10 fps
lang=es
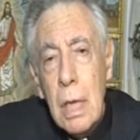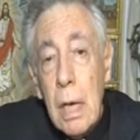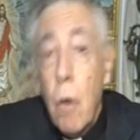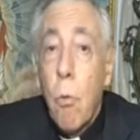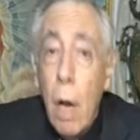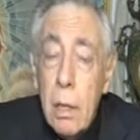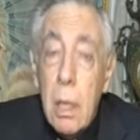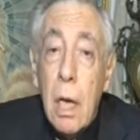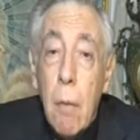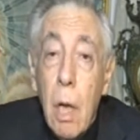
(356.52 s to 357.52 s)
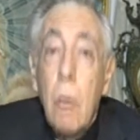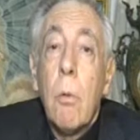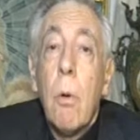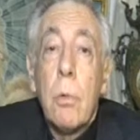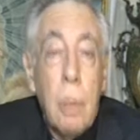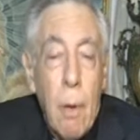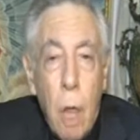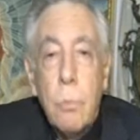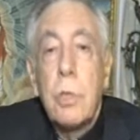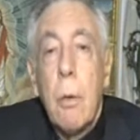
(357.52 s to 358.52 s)
lo cual tiene que ver, como hemos hablado
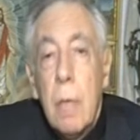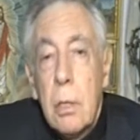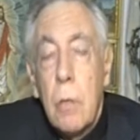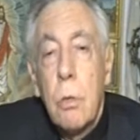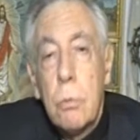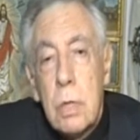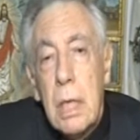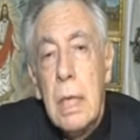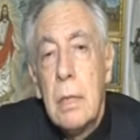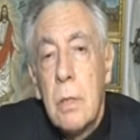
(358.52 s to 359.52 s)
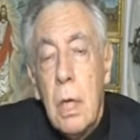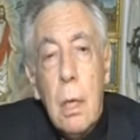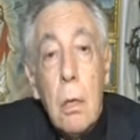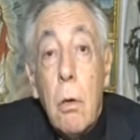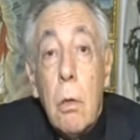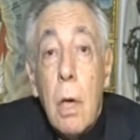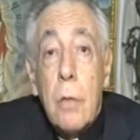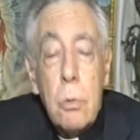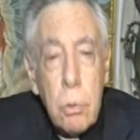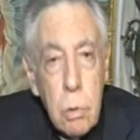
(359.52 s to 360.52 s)
muchas veces con ustedes, con la
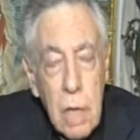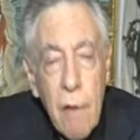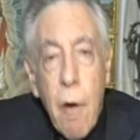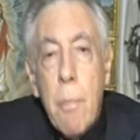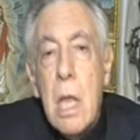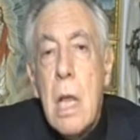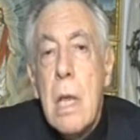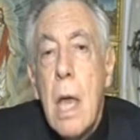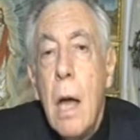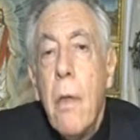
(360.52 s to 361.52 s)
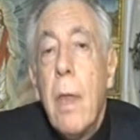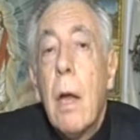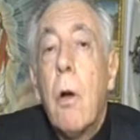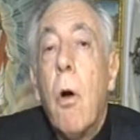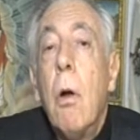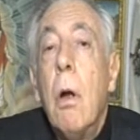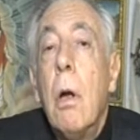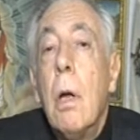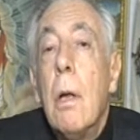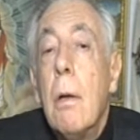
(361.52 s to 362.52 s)
situación de la familia, con
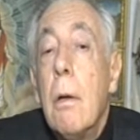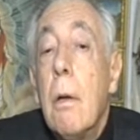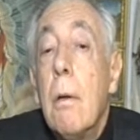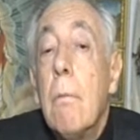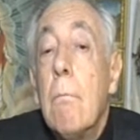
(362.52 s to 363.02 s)
eh,